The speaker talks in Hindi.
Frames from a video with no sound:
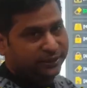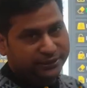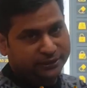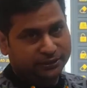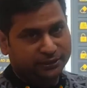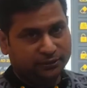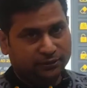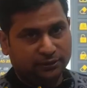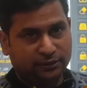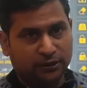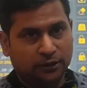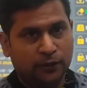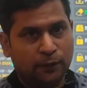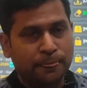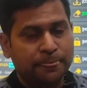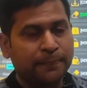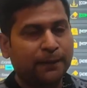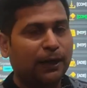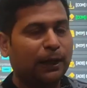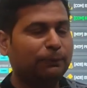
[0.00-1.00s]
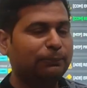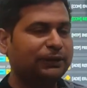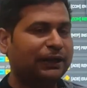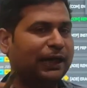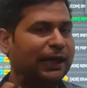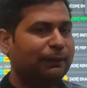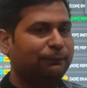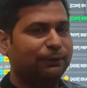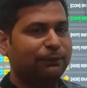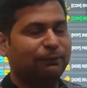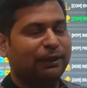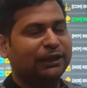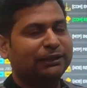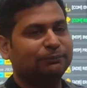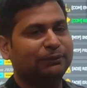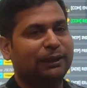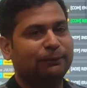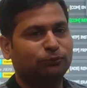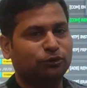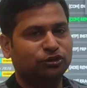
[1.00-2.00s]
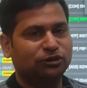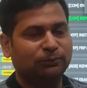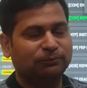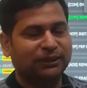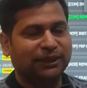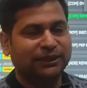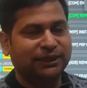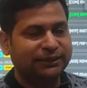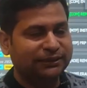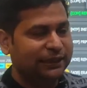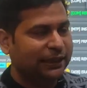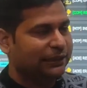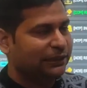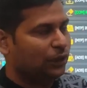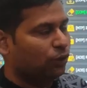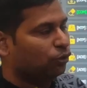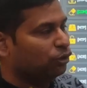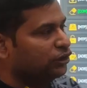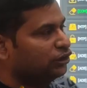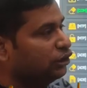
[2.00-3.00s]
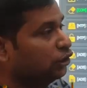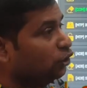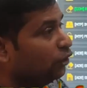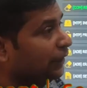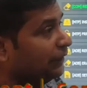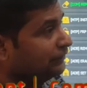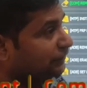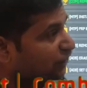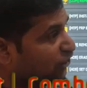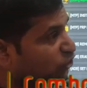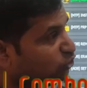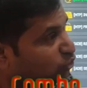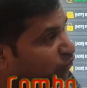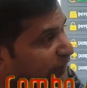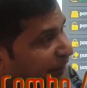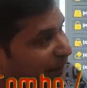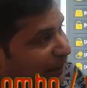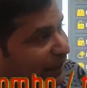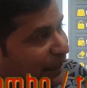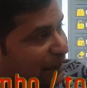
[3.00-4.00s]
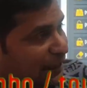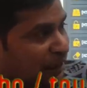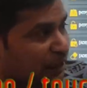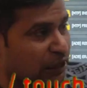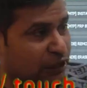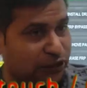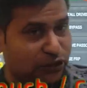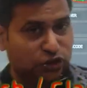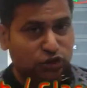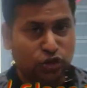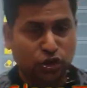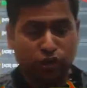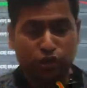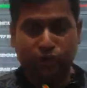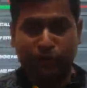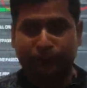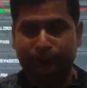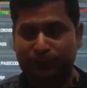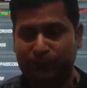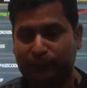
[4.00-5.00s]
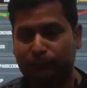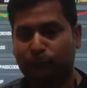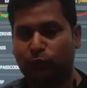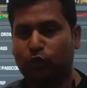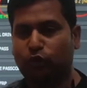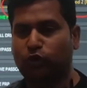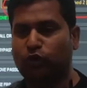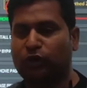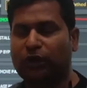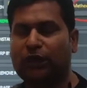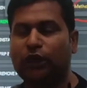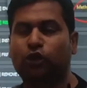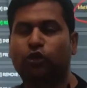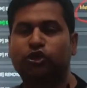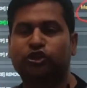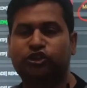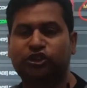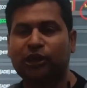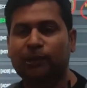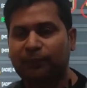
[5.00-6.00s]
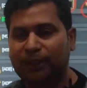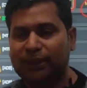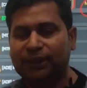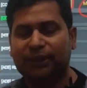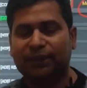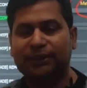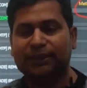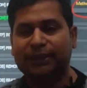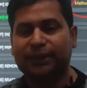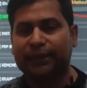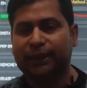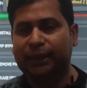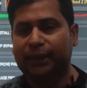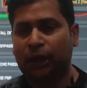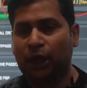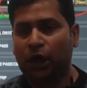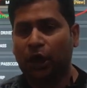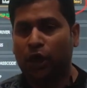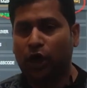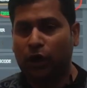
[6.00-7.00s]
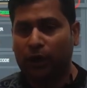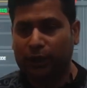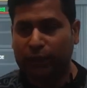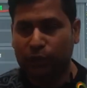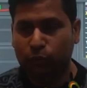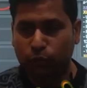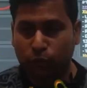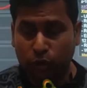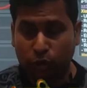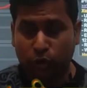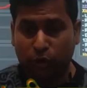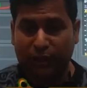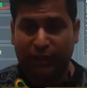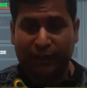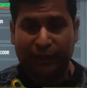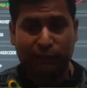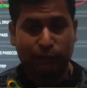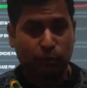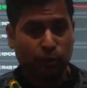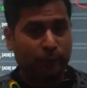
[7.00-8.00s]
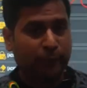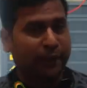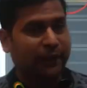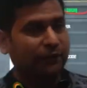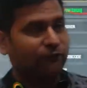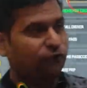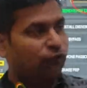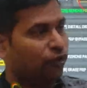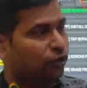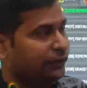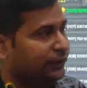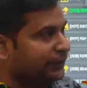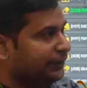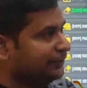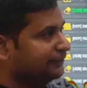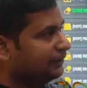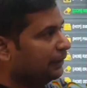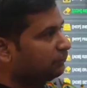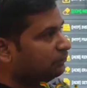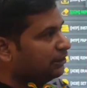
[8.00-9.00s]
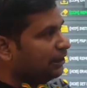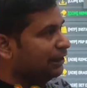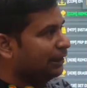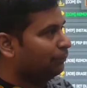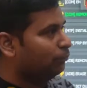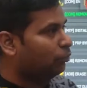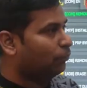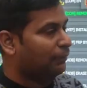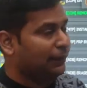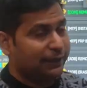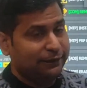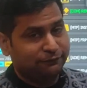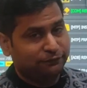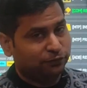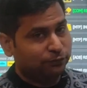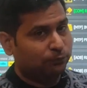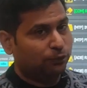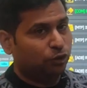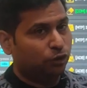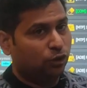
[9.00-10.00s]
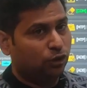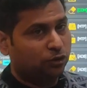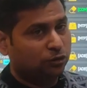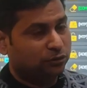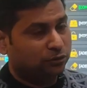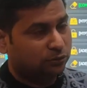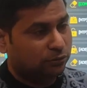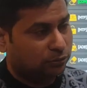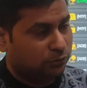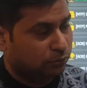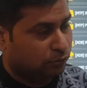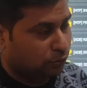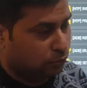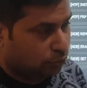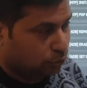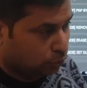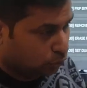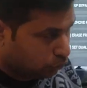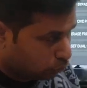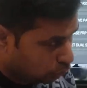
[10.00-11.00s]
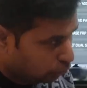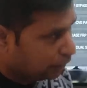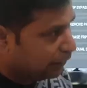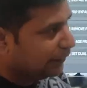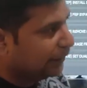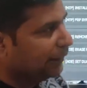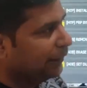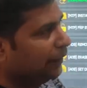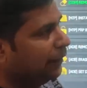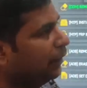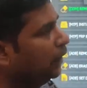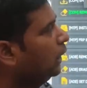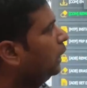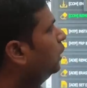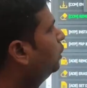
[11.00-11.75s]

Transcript: मेथड अब यहाँ पर बात मैं आपको समझाना चाहता हूँ कि जो ऐसे यूजर हैं जो टी प्रो डोंगल को इस्तेमाल करते हैं अगर वो लोग अगर मोबाइल फ़ोन के अंदर सैमसंग के मोबाइल फ़ोन में लॉक खोल रहे हैं